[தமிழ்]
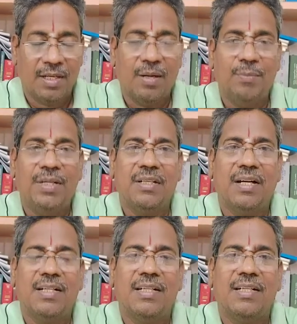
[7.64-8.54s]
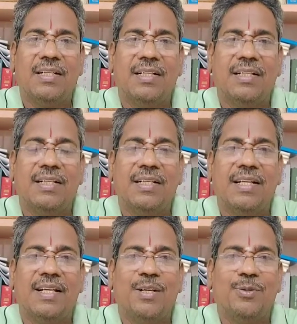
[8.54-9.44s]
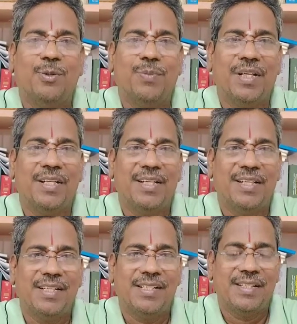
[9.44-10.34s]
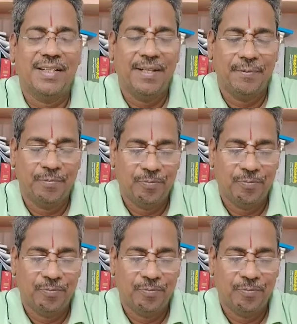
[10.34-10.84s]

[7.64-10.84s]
கம்பன் காட்டுகின்ற இறைநிலை கோட்பாடு தான் இன்றைய சிந்தனை